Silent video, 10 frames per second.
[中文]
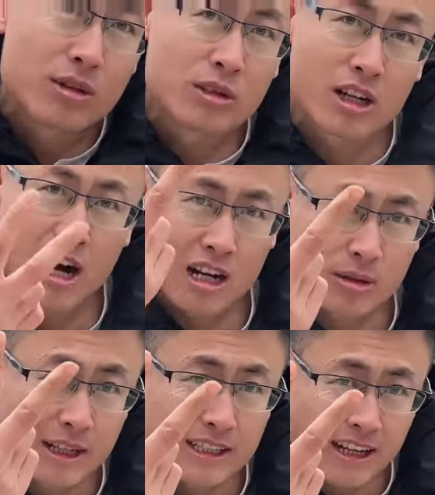是20
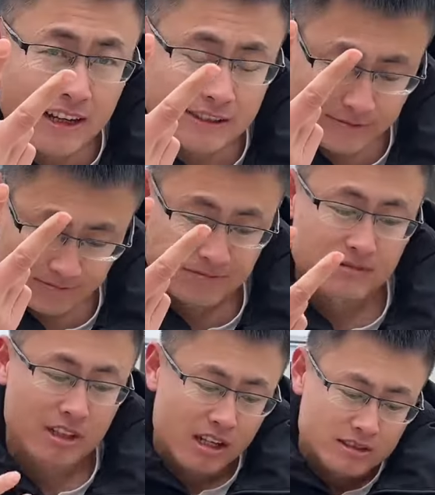块钱呀。
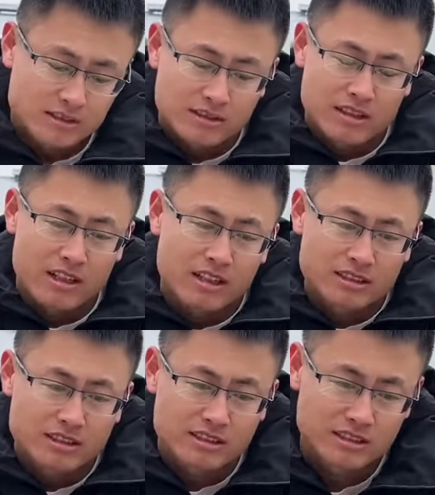这么
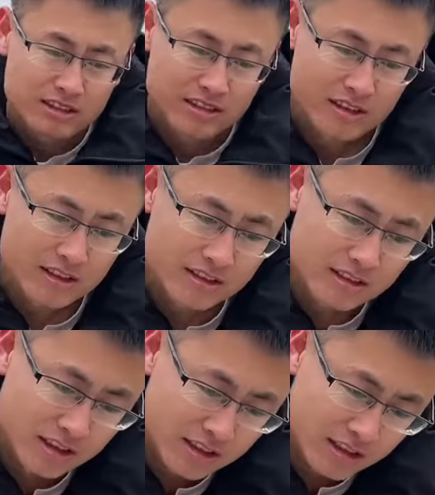便宜吗？
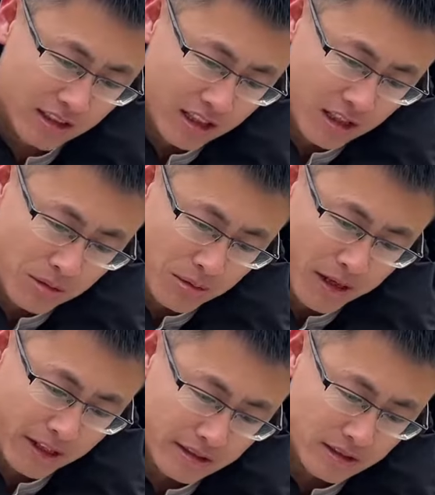那可不
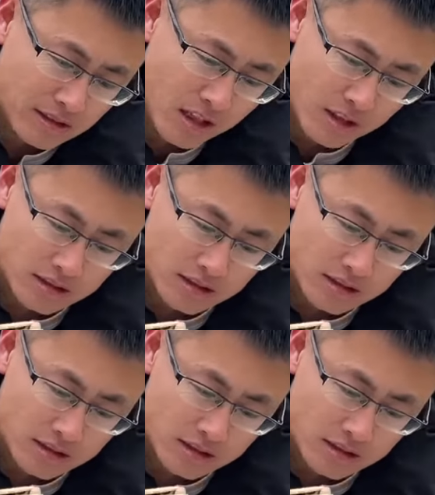嘛。哎呀，